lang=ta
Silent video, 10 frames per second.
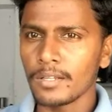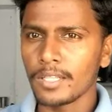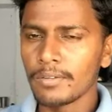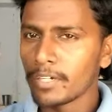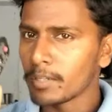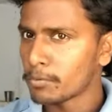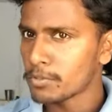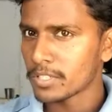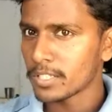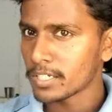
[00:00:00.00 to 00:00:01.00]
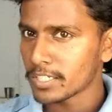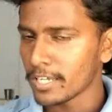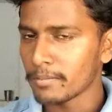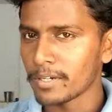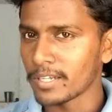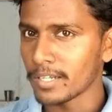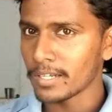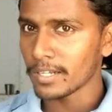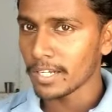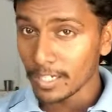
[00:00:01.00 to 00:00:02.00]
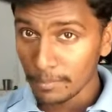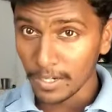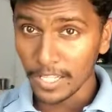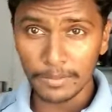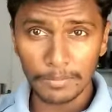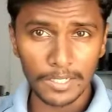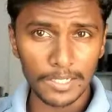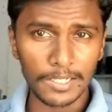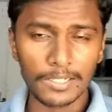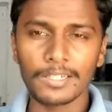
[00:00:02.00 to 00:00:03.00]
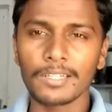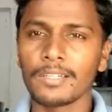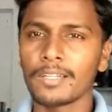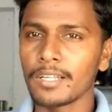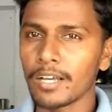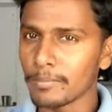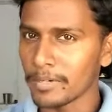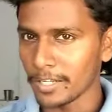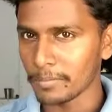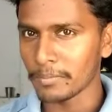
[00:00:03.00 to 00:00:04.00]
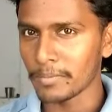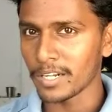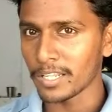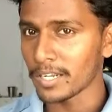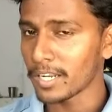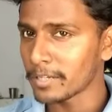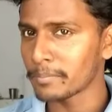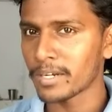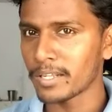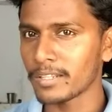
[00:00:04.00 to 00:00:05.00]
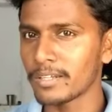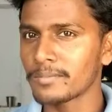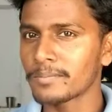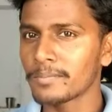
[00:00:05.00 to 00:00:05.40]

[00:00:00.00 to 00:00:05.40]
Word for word: இந்த வீடியோ பிடிச்சிருந்தா ஷேர் பண்ணுங்கள் கண்டிப்பாக லைக் பண்ணுங்கள் ஏன்னா யாருமே லைக் பண்ண மாட்டேறீங்க லைக் பண்ணால் தான்